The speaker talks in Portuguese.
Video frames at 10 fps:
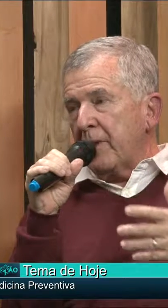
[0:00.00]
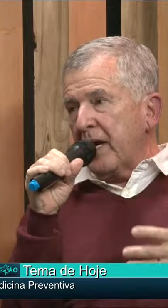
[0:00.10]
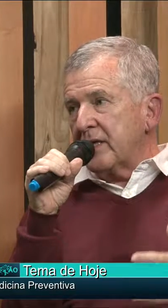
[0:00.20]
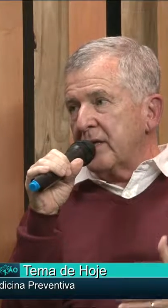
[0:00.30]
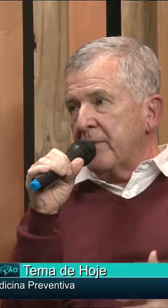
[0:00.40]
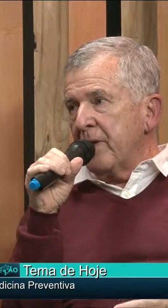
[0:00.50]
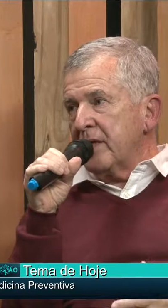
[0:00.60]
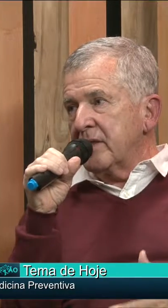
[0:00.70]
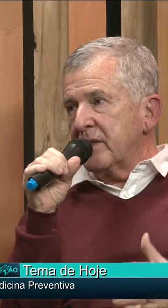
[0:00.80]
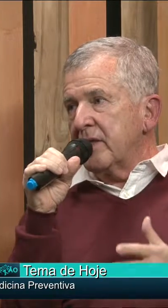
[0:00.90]
prática
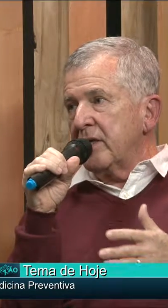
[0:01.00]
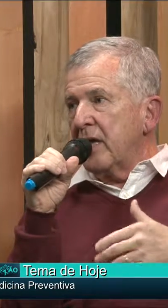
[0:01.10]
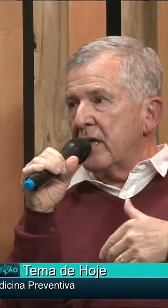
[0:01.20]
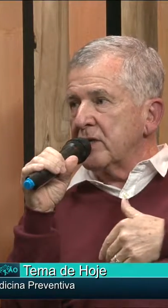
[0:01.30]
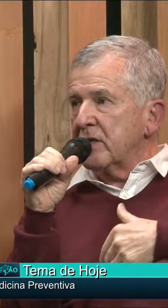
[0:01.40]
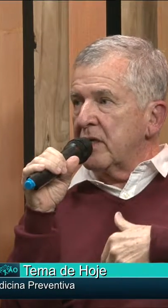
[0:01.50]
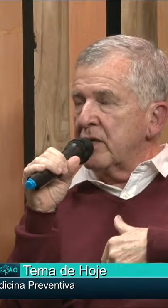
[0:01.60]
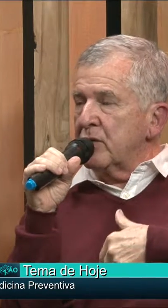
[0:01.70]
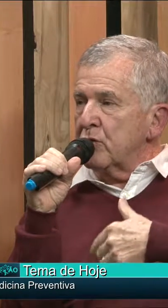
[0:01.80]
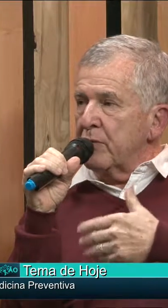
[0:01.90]
médica que as
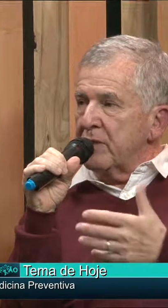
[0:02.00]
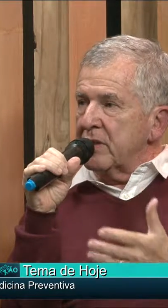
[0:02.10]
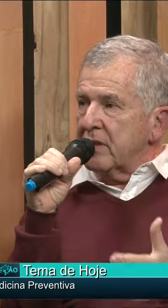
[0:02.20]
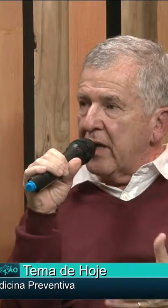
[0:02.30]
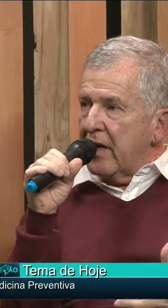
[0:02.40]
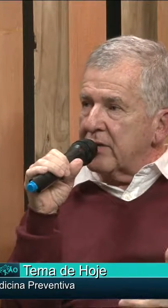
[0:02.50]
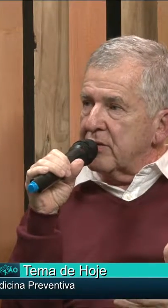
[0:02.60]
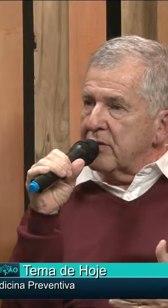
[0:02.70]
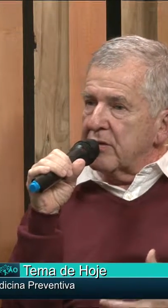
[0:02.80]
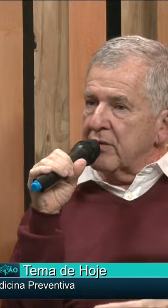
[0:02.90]
grandes obesidades,